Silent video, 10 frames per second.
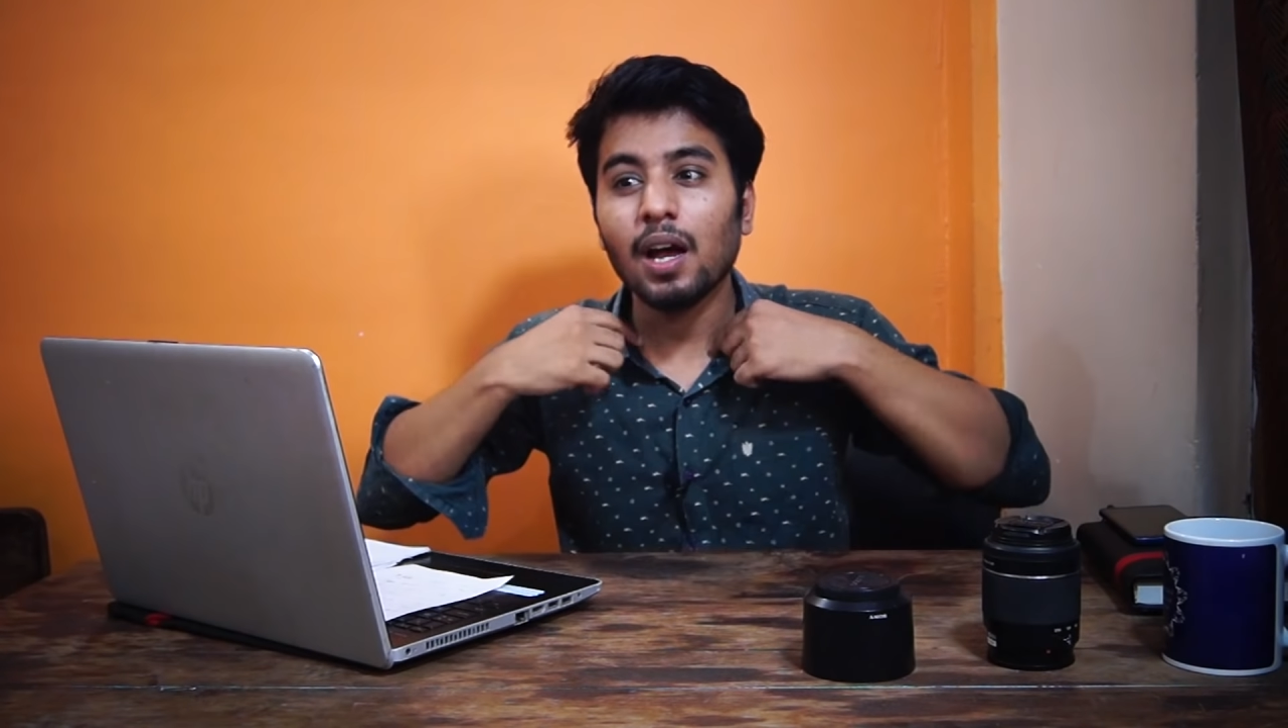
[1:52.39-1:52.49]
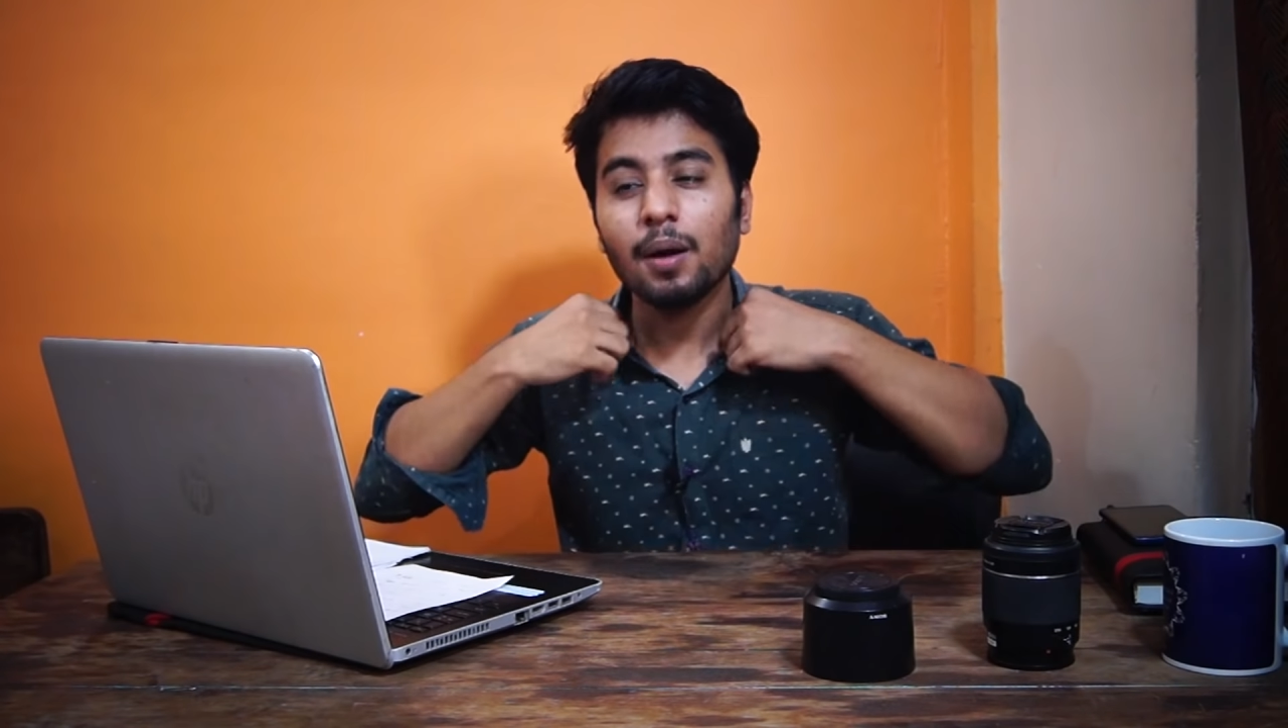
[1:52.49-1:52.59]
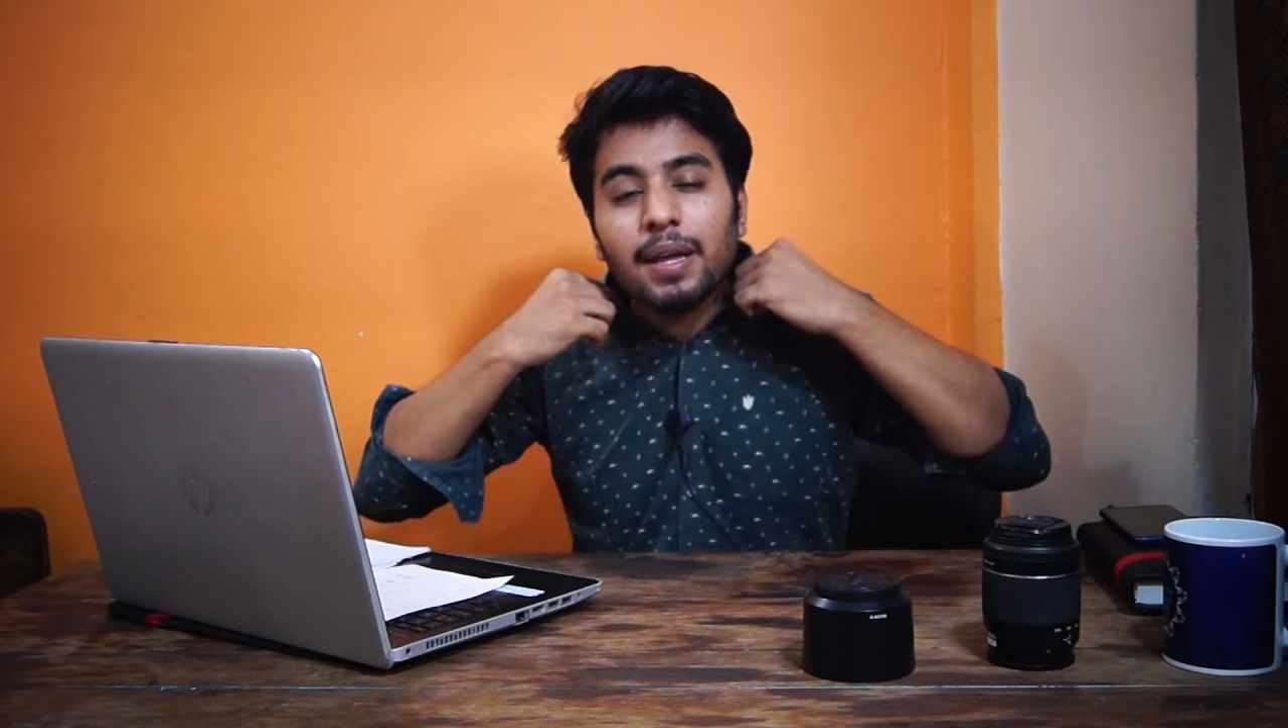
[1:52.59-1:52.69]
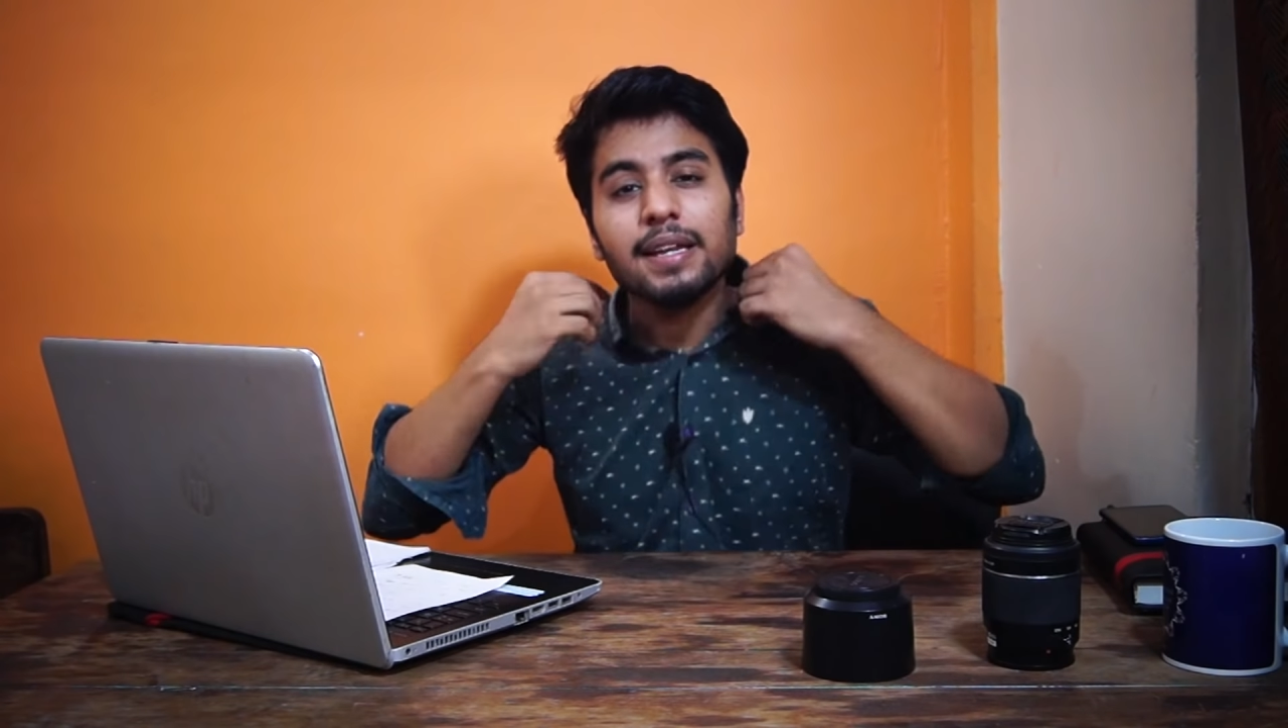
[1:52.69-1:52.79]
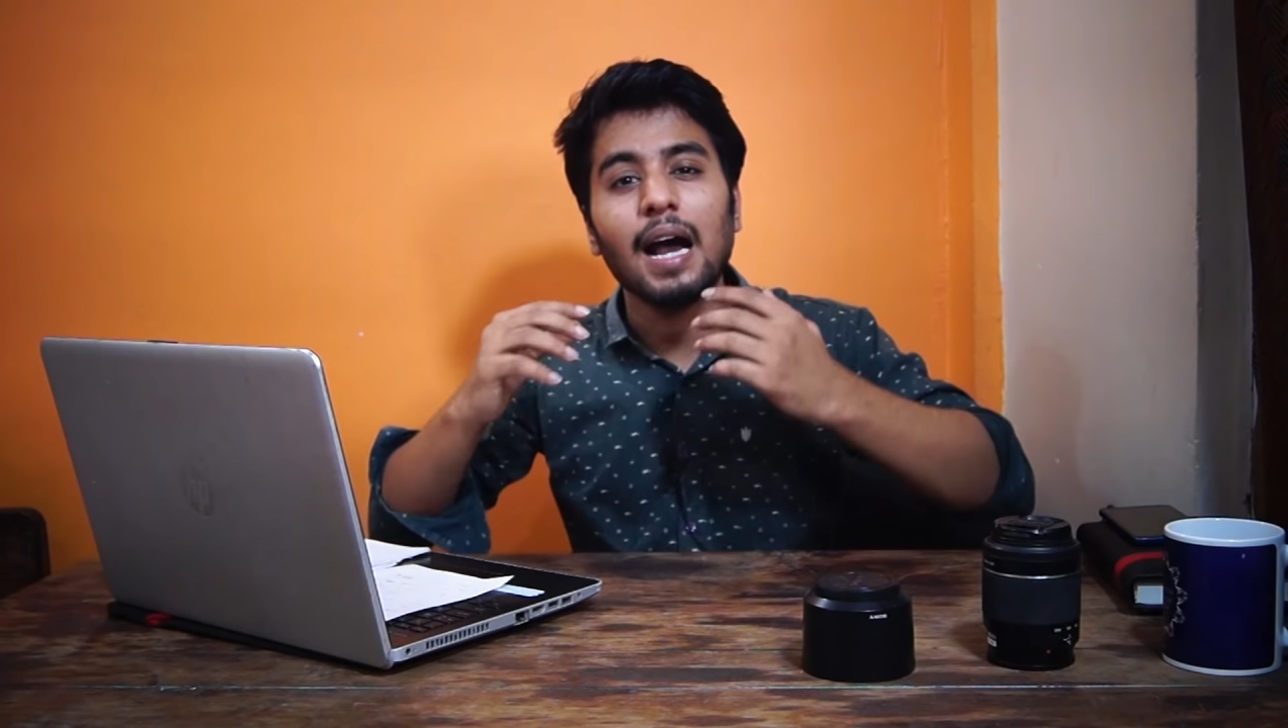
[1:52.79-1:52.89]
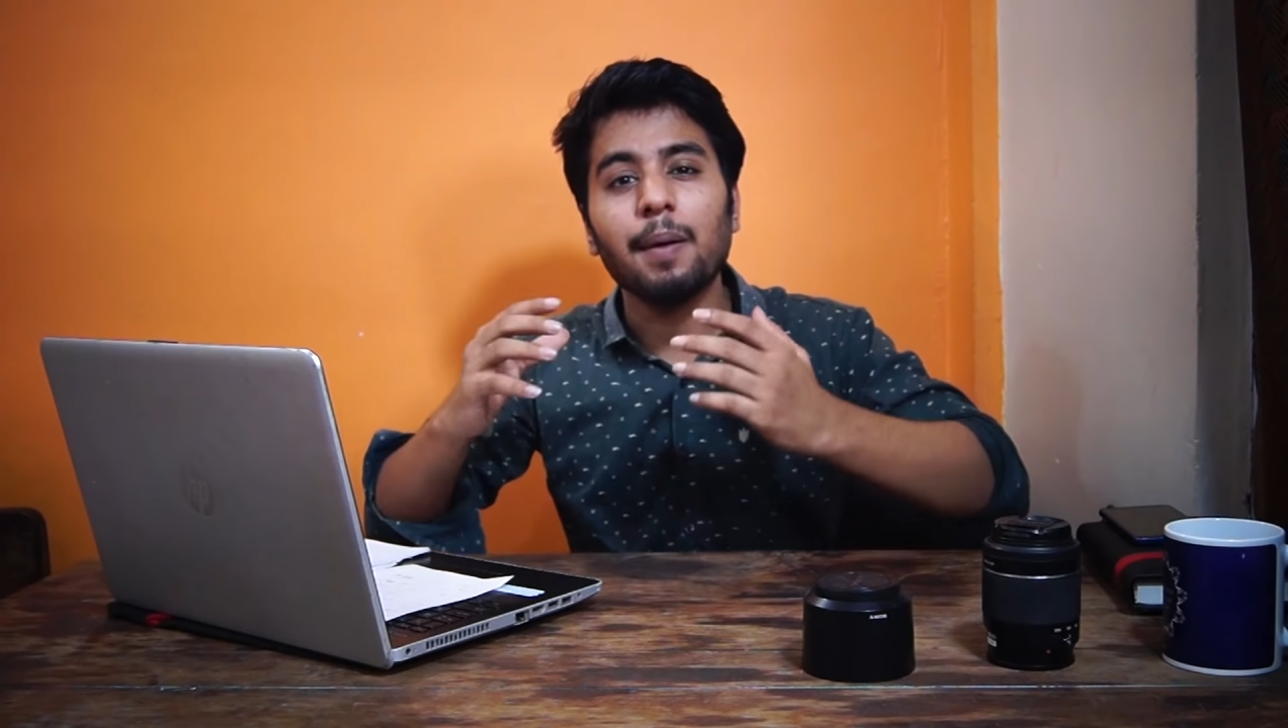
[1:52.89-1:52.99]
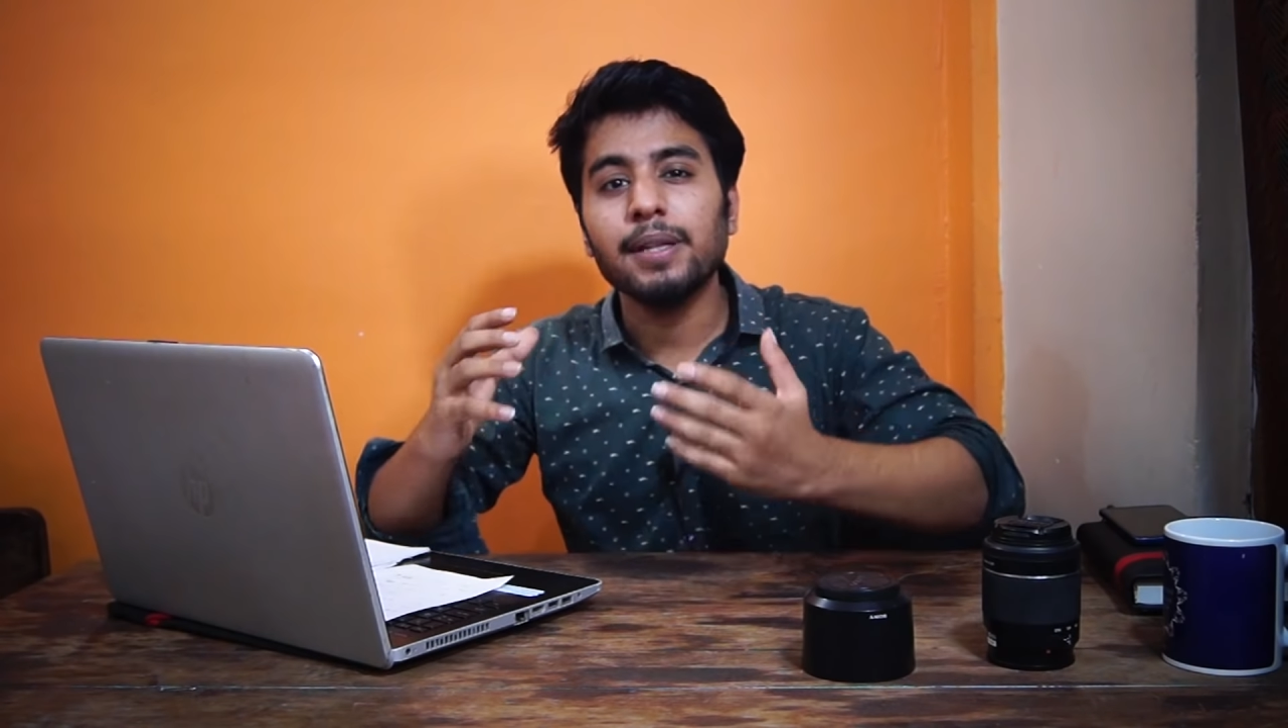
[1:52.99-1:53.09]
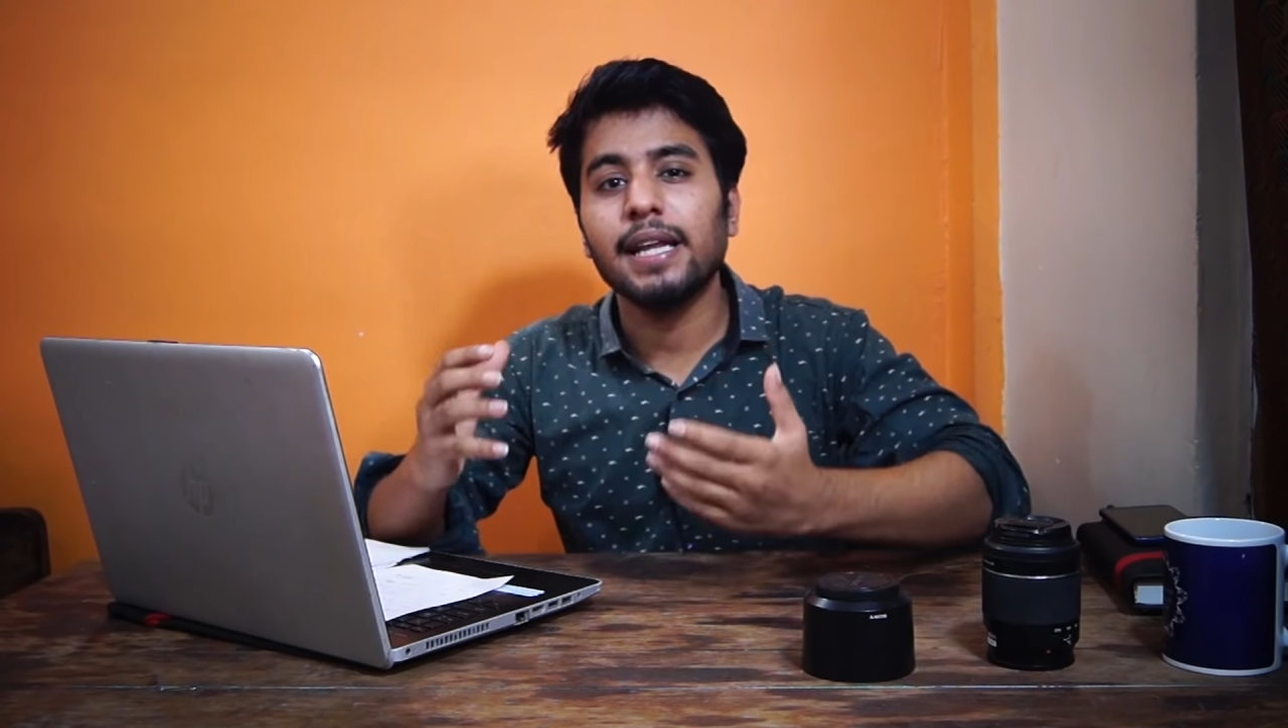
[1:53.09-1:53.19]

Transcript: अब यार यहाँ पे